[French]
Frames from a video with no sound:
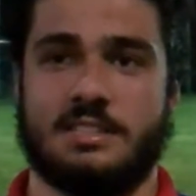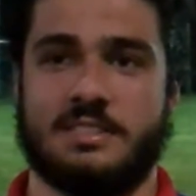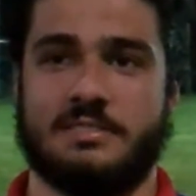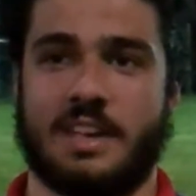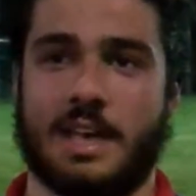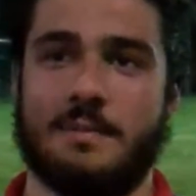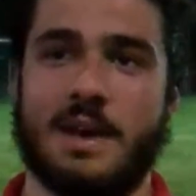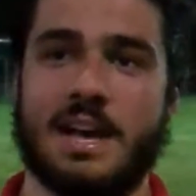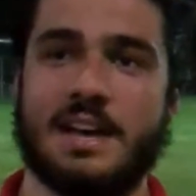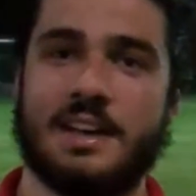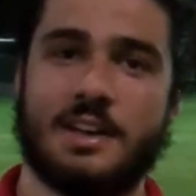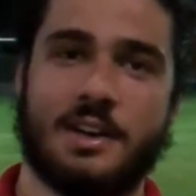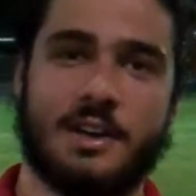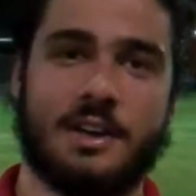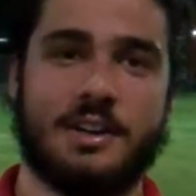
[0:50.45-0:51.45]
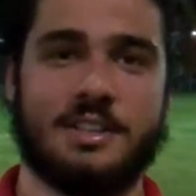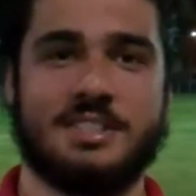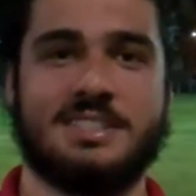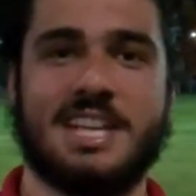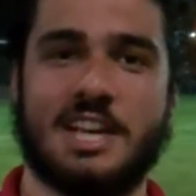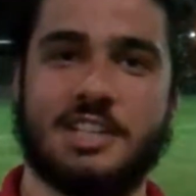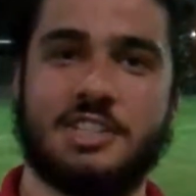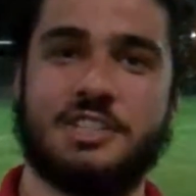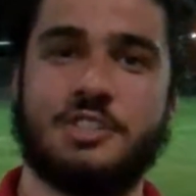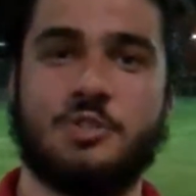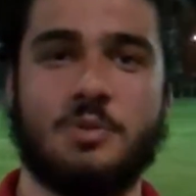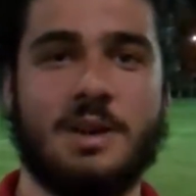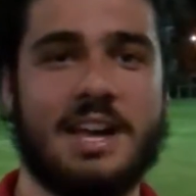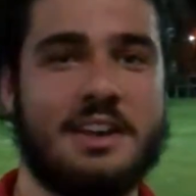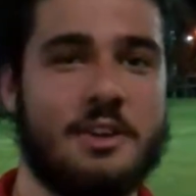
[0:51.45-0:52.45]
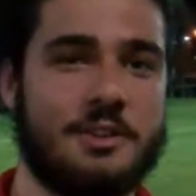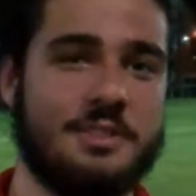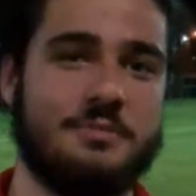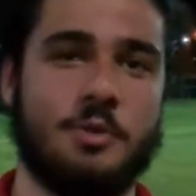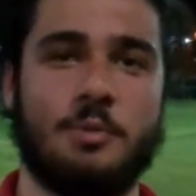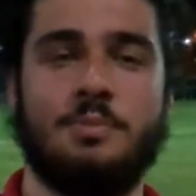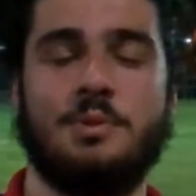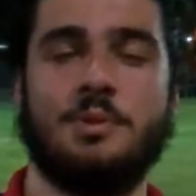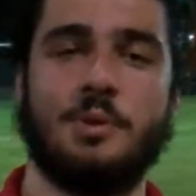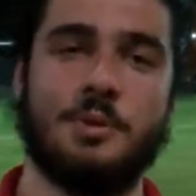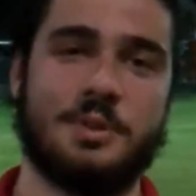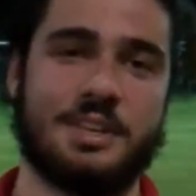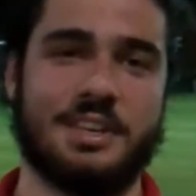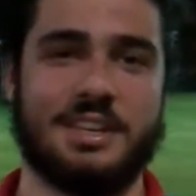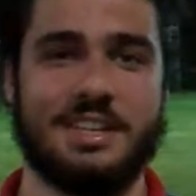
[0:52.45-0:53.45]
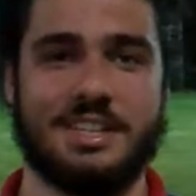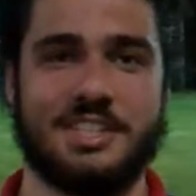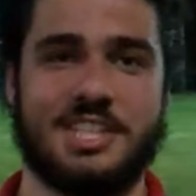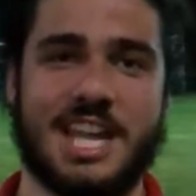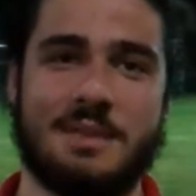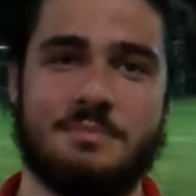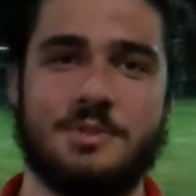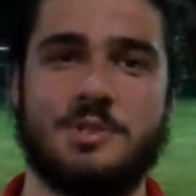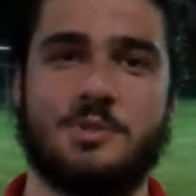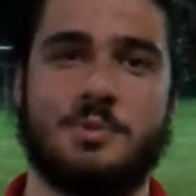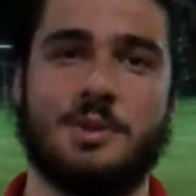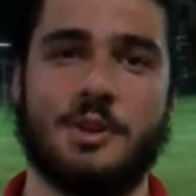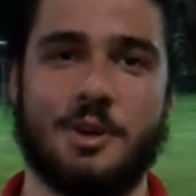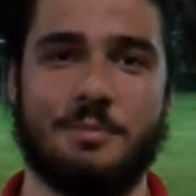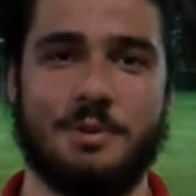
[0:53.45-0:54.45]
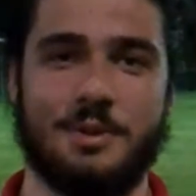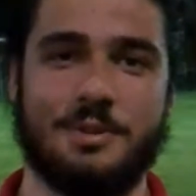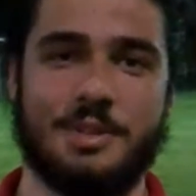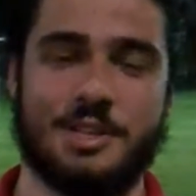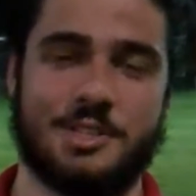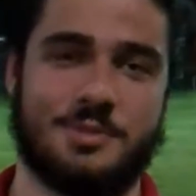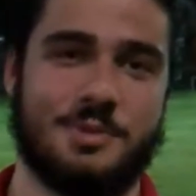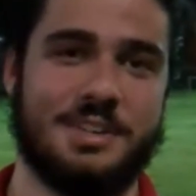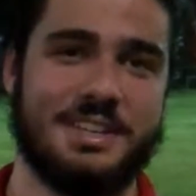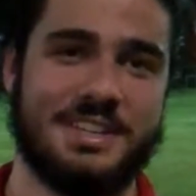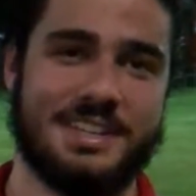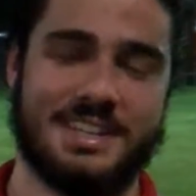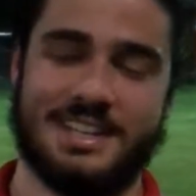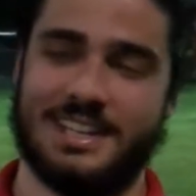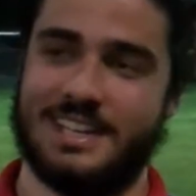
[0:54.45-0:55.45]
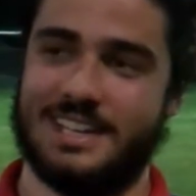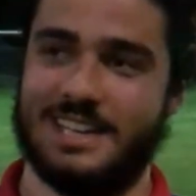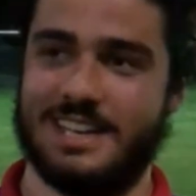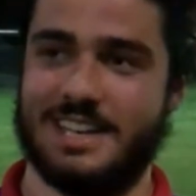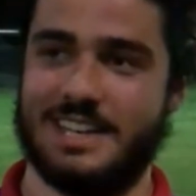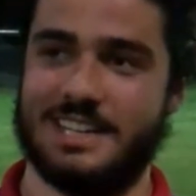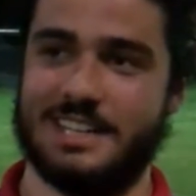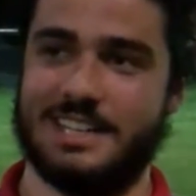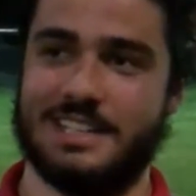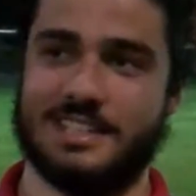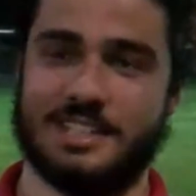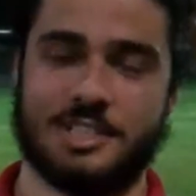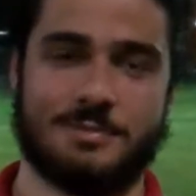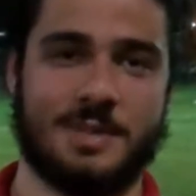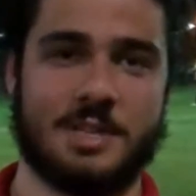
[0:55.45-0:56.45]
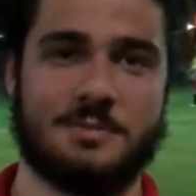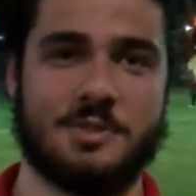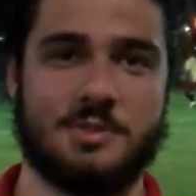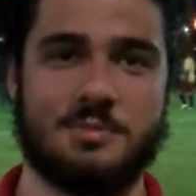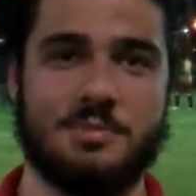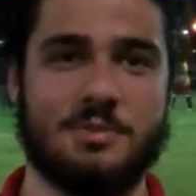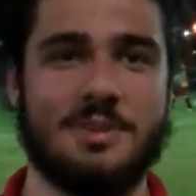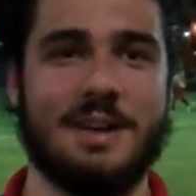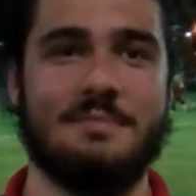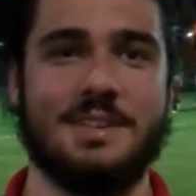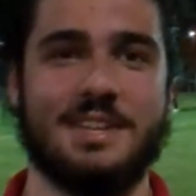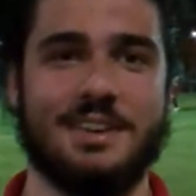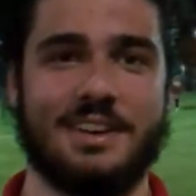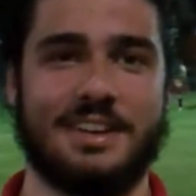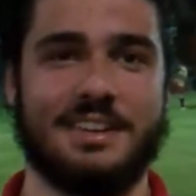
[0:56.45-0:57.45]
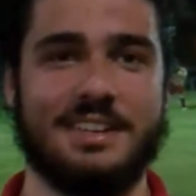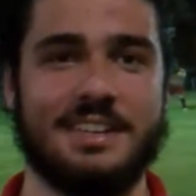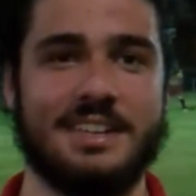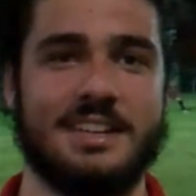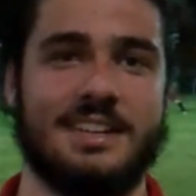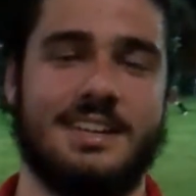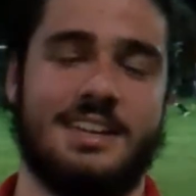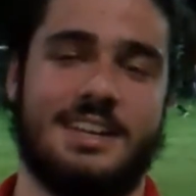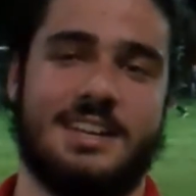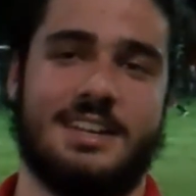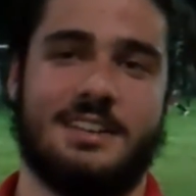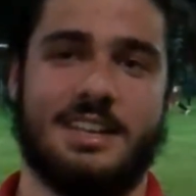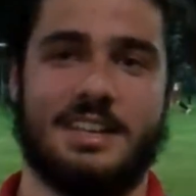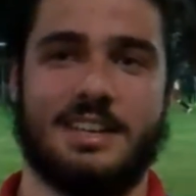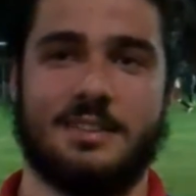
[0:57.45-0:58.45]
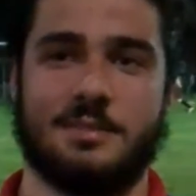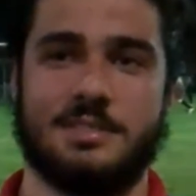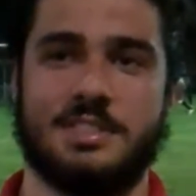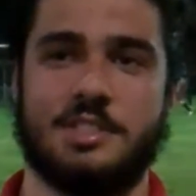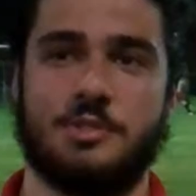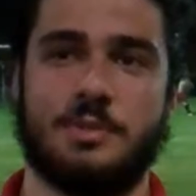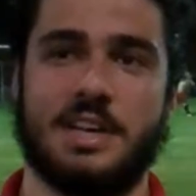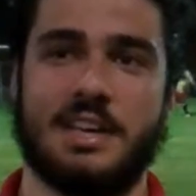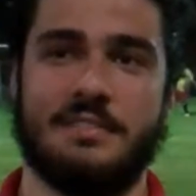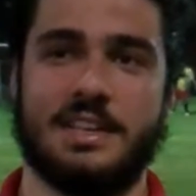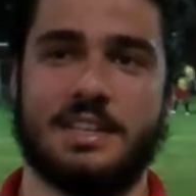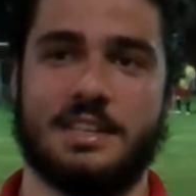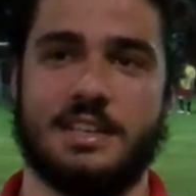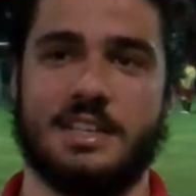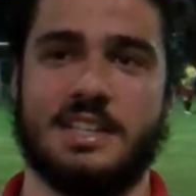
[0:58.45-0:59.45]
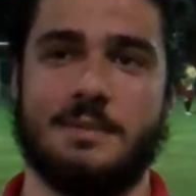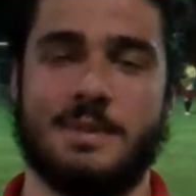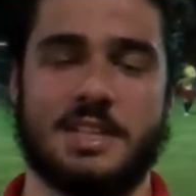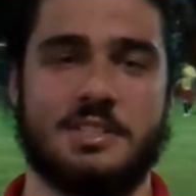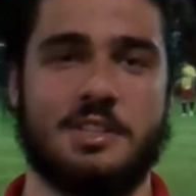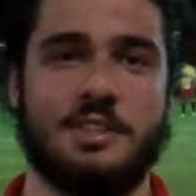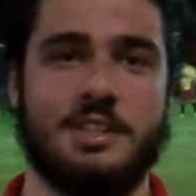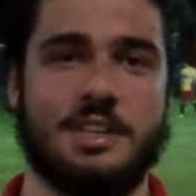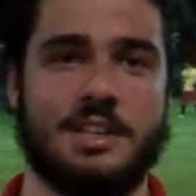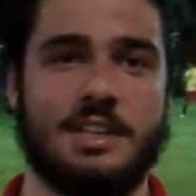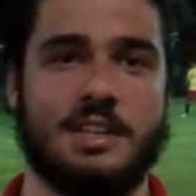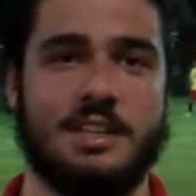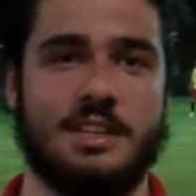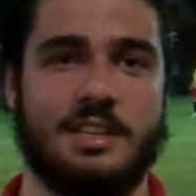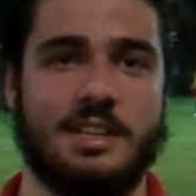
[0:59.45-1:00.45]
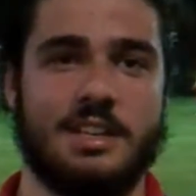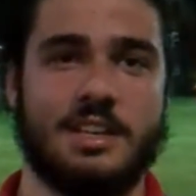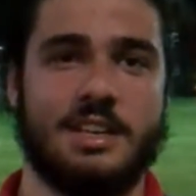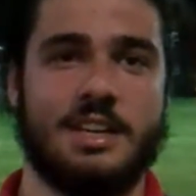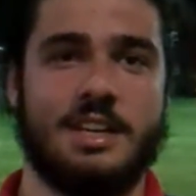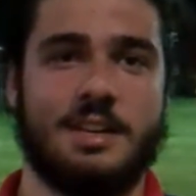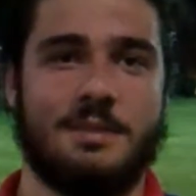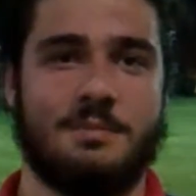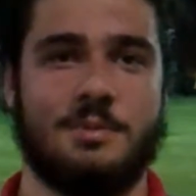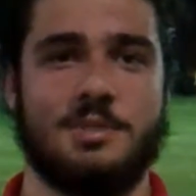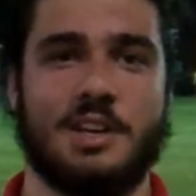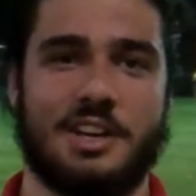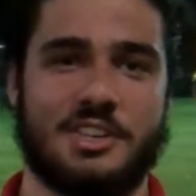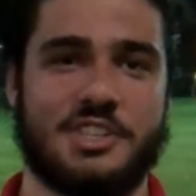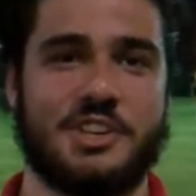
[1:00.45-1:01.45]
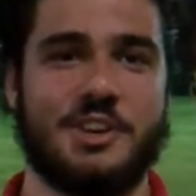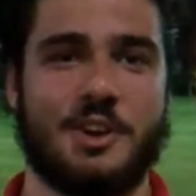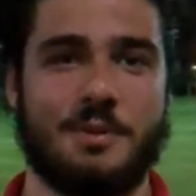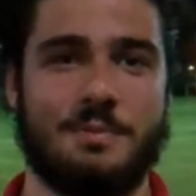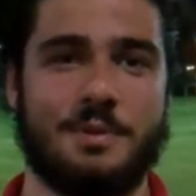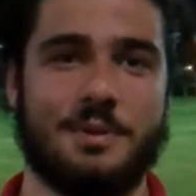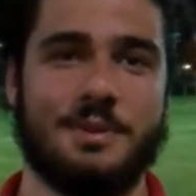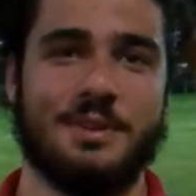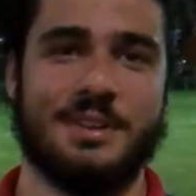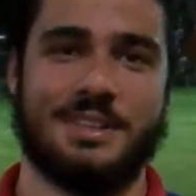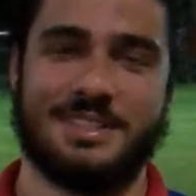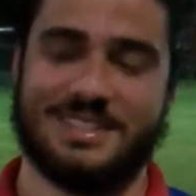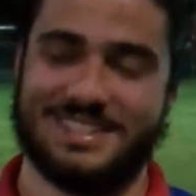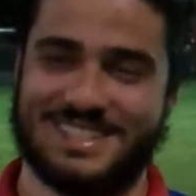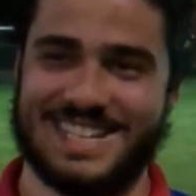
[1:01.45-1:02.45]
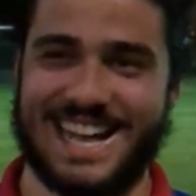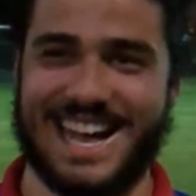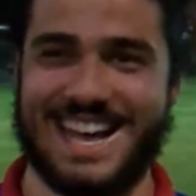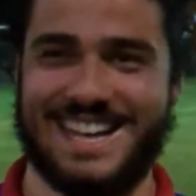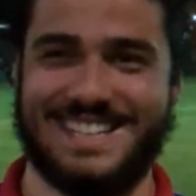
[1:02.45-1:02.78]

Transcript: vraiment, ça jouait à un niveau plus haut que j'étais habitué un peu de jouer. je pense que je me suis beaucoup amélioré. aussi de jouer avec des personnes plus âgées un peu ça.